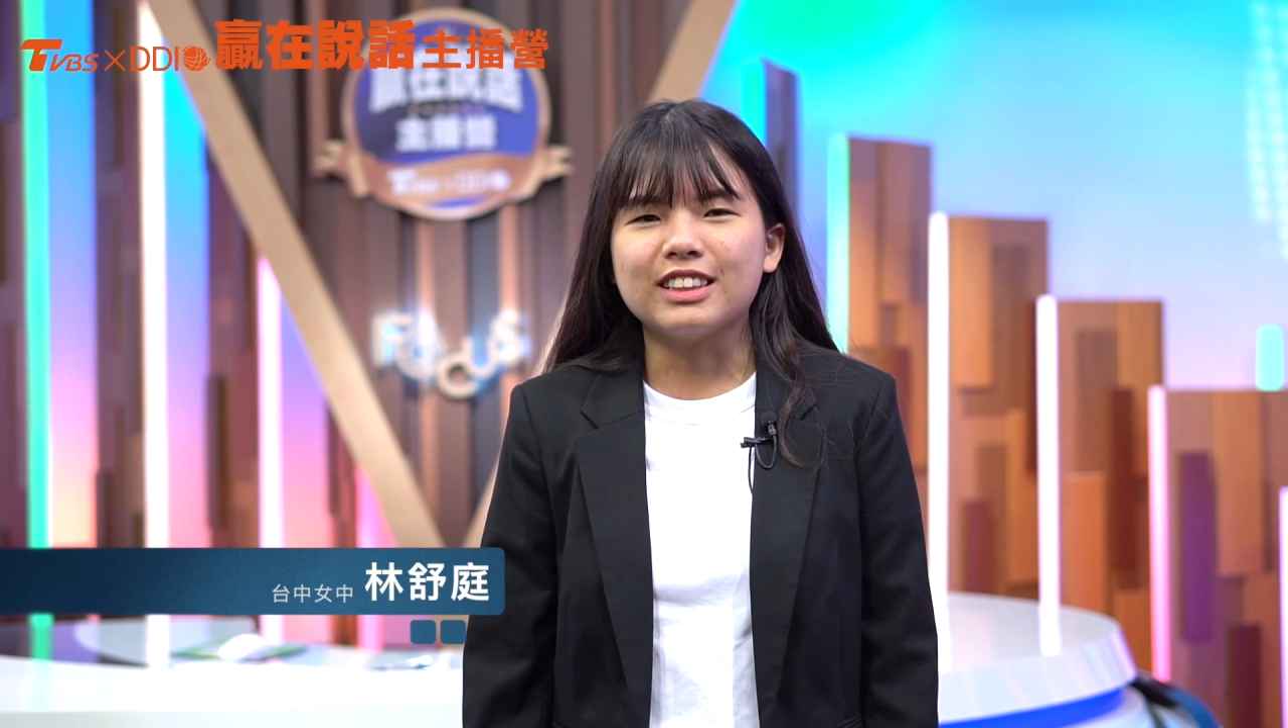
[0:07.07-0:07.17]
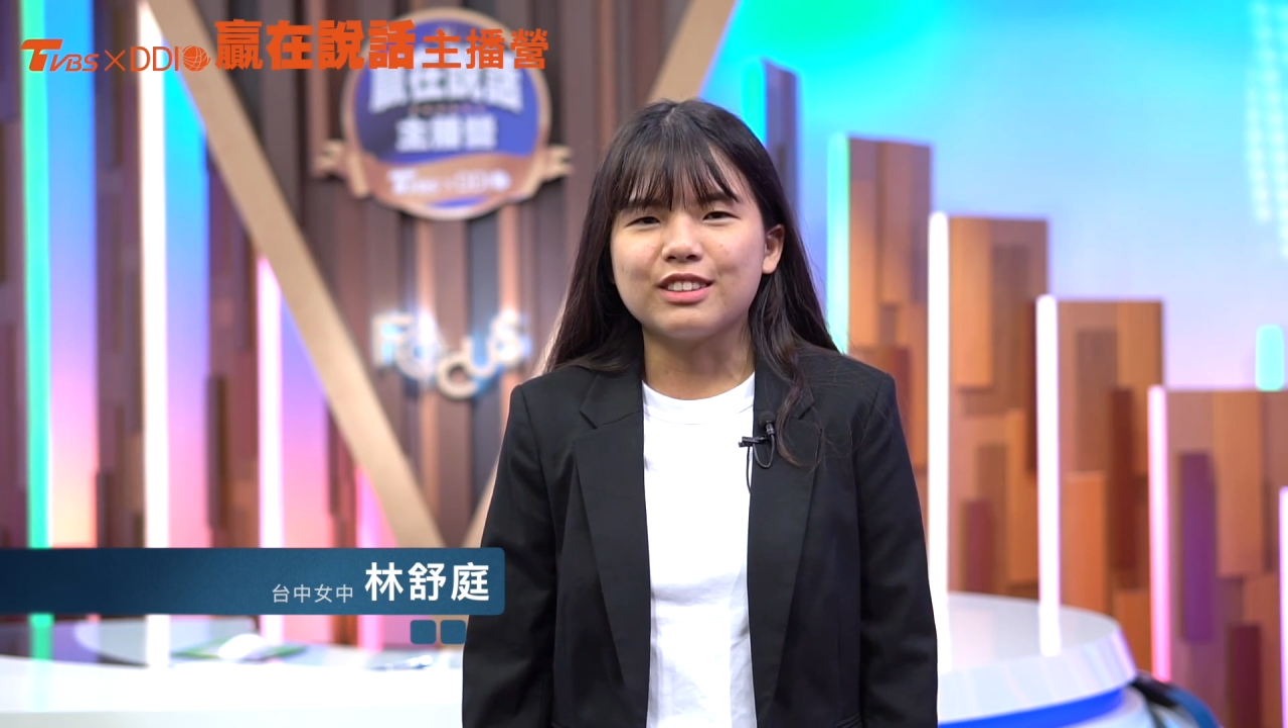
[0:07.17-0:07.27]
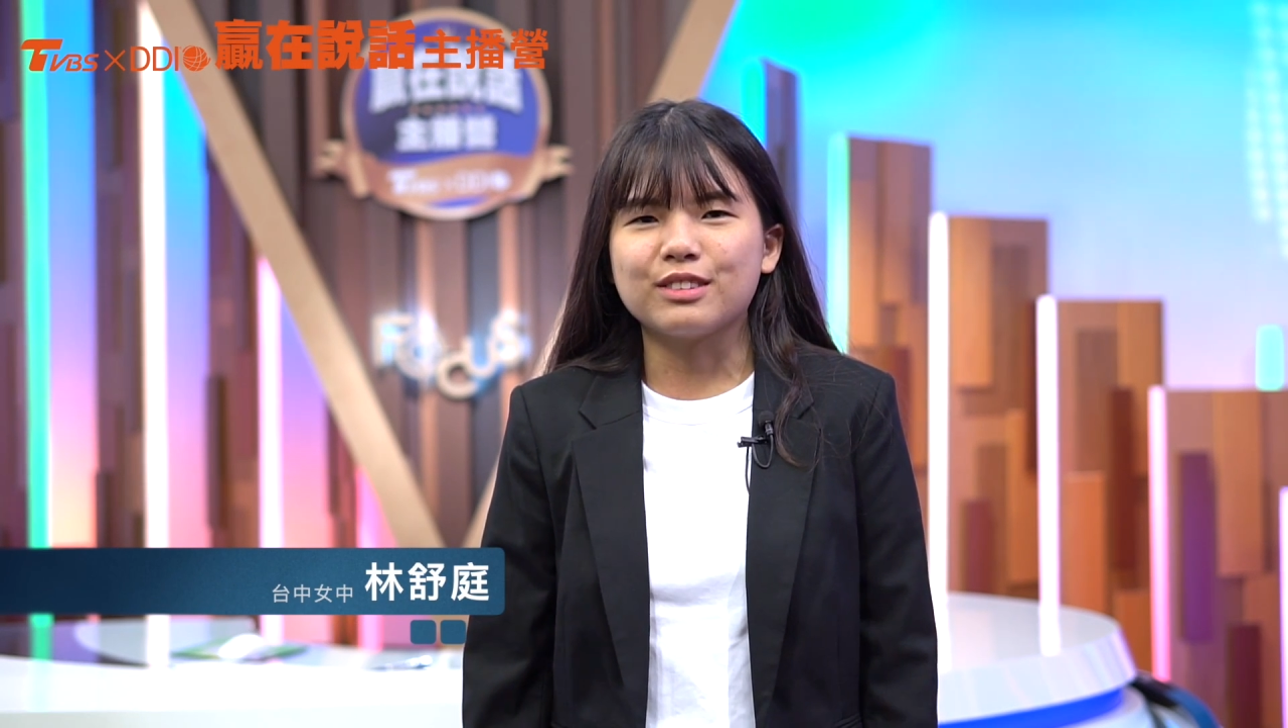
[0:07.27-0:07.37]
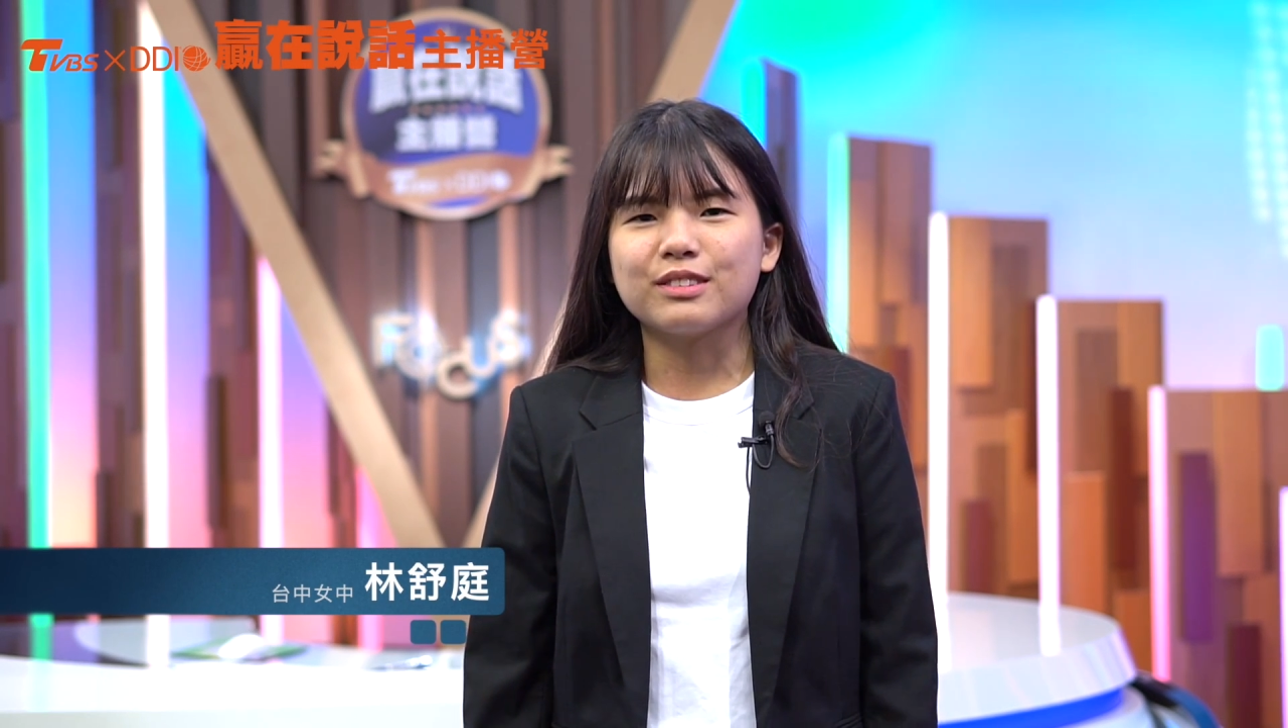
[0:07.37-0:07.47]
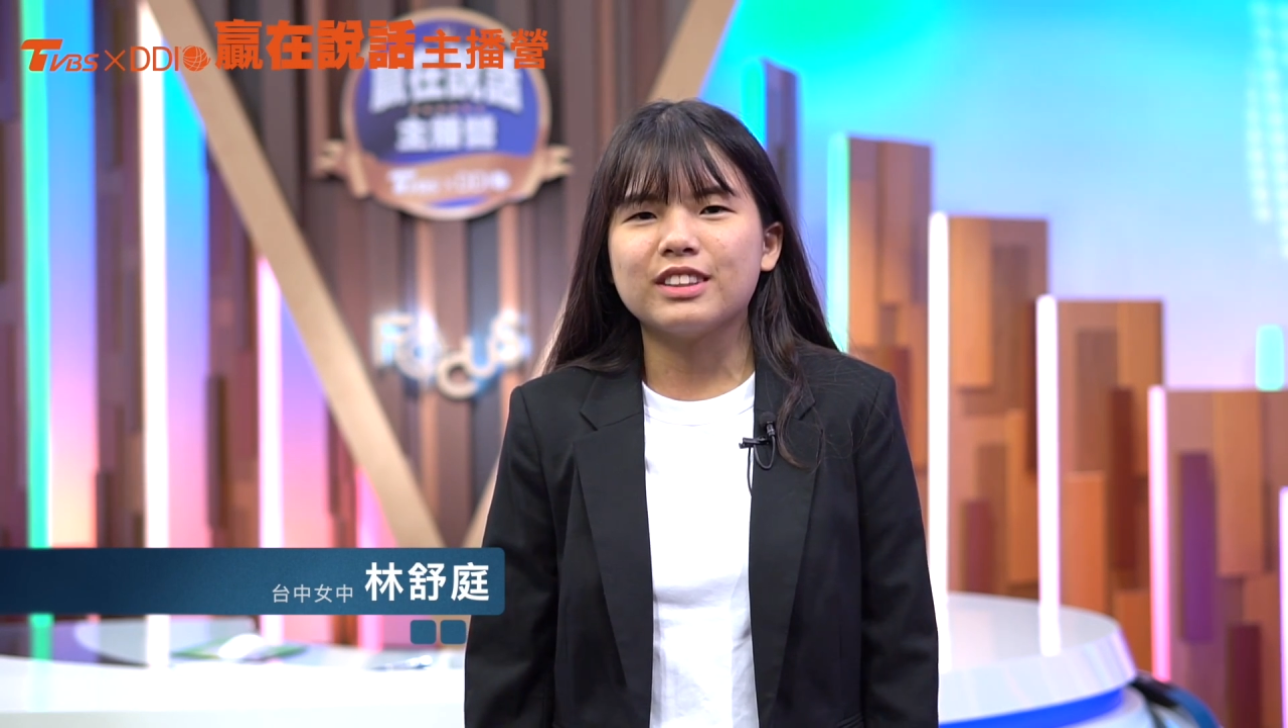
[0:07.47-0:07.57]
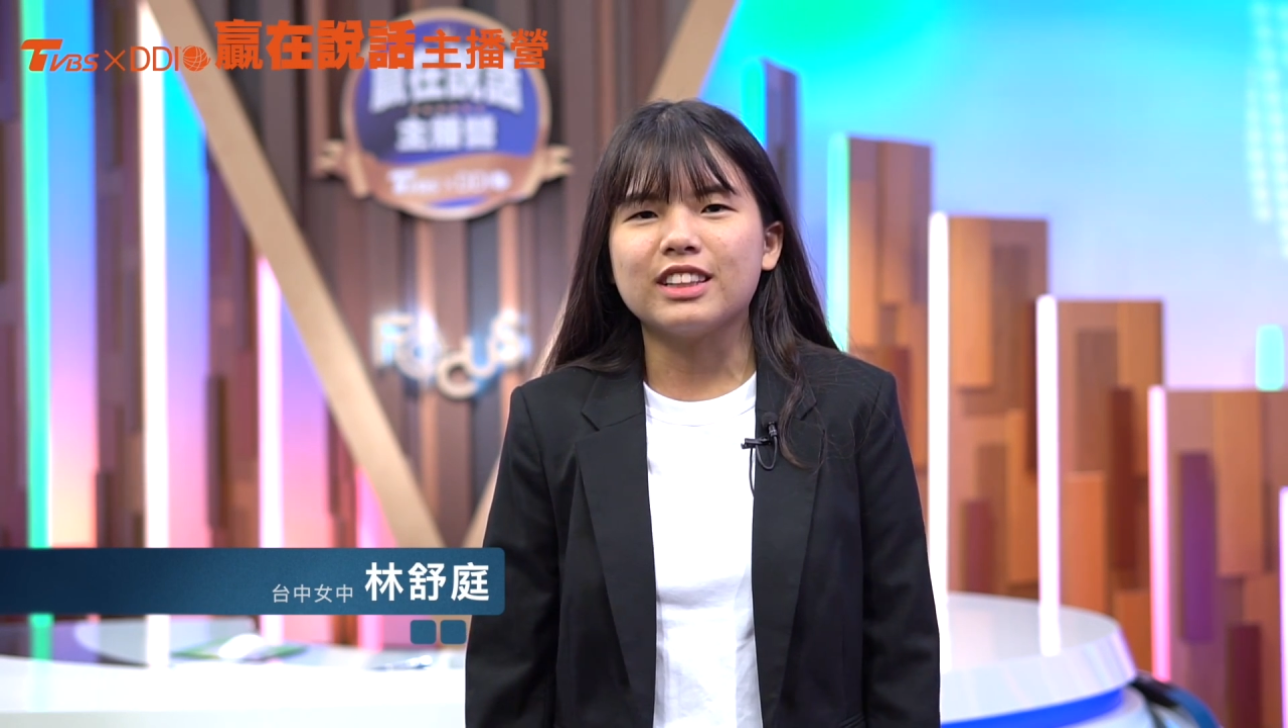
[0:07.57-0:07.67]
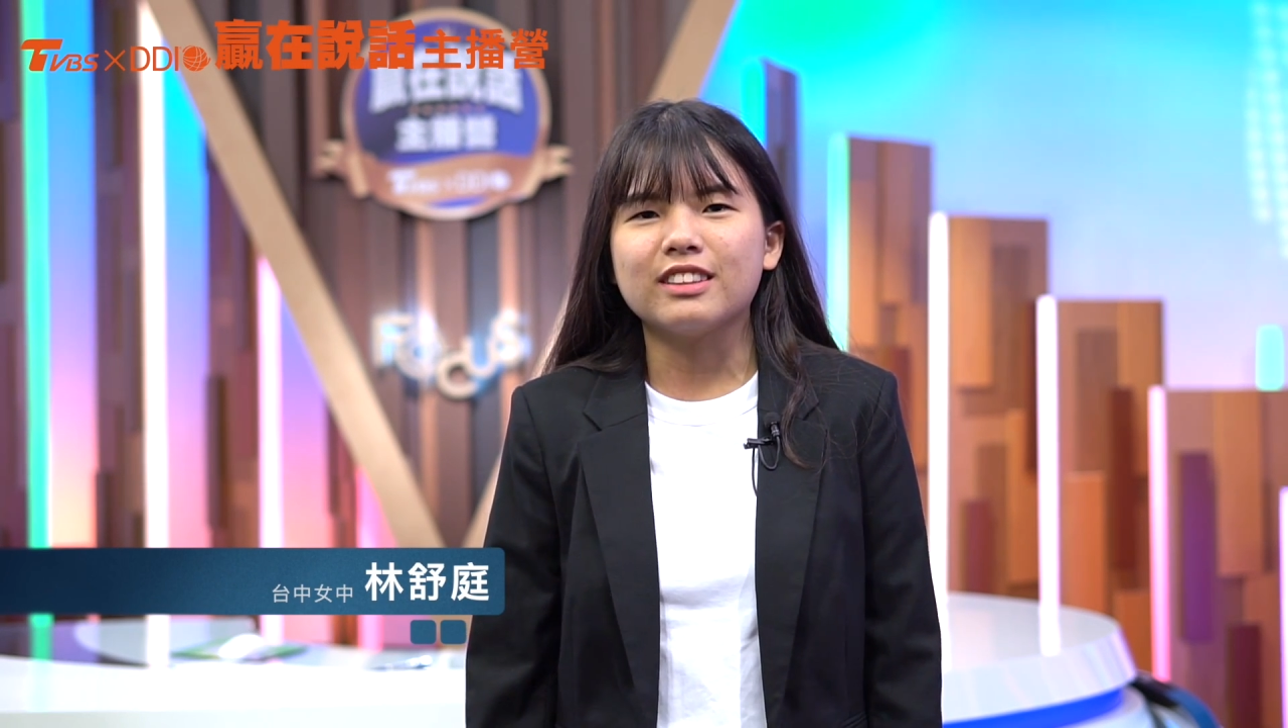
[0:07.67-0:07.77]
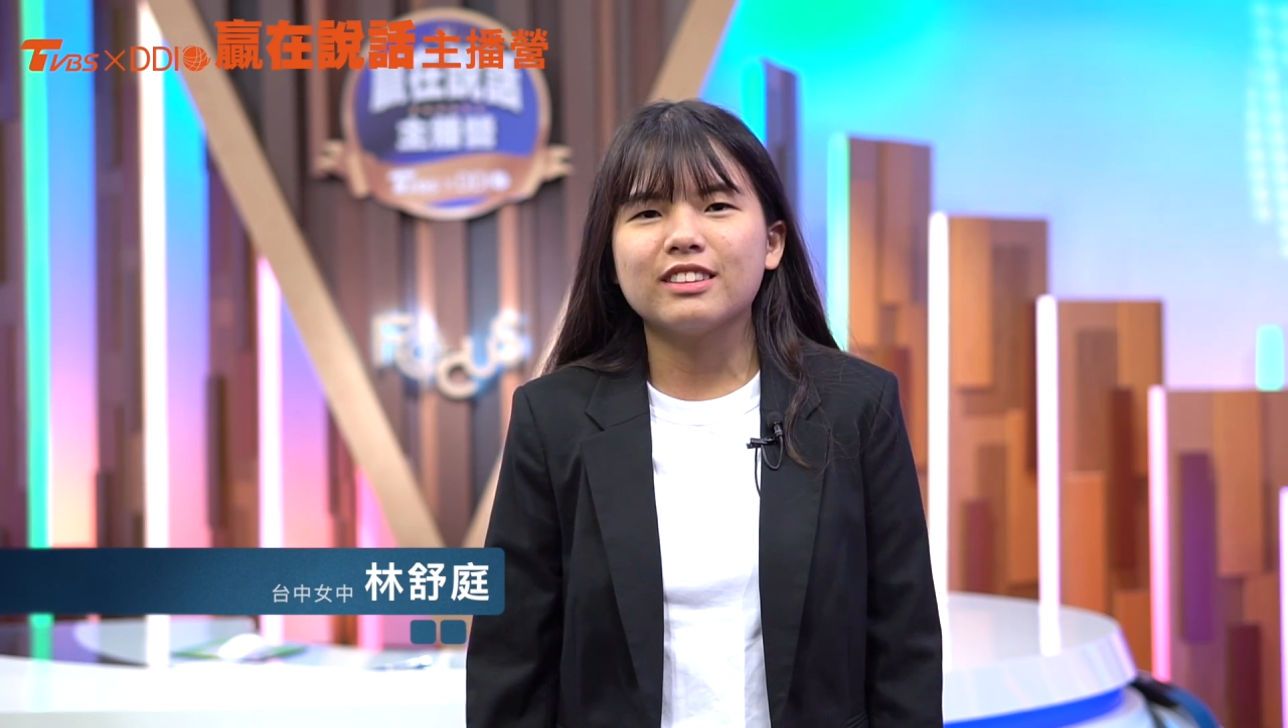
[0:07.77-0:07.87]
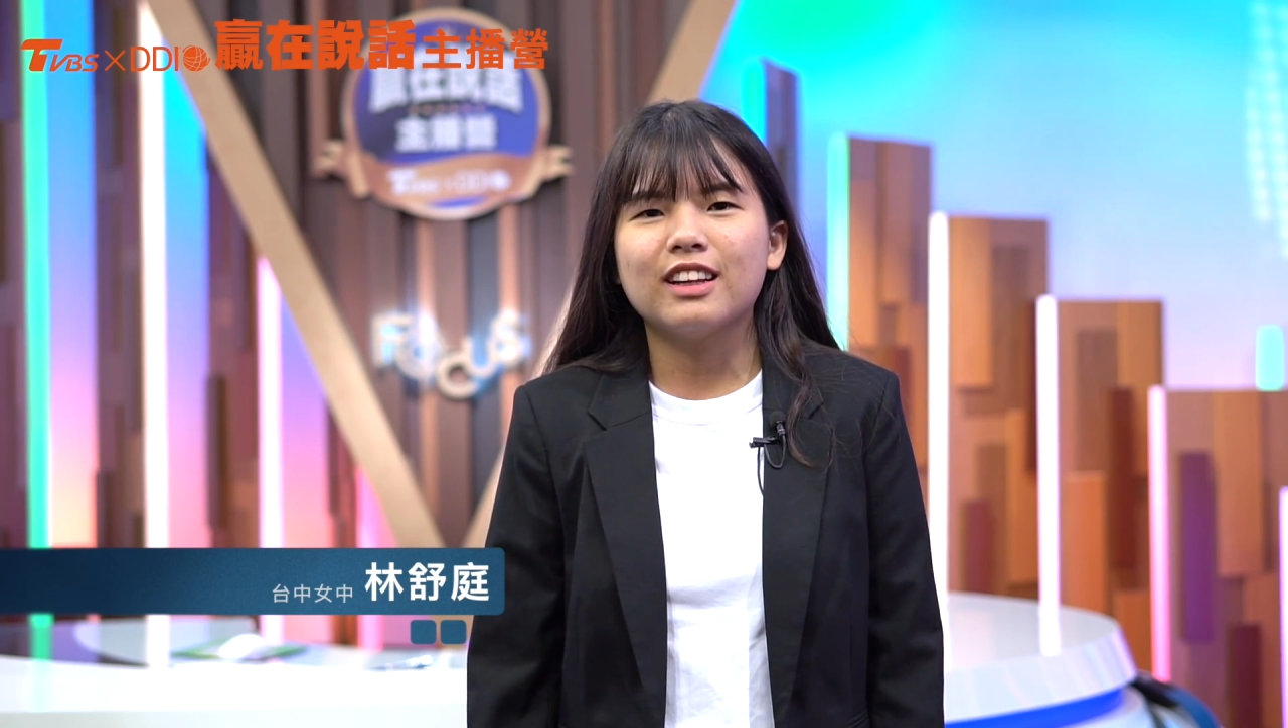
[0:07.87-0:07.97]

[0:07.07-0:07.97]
林舒婷。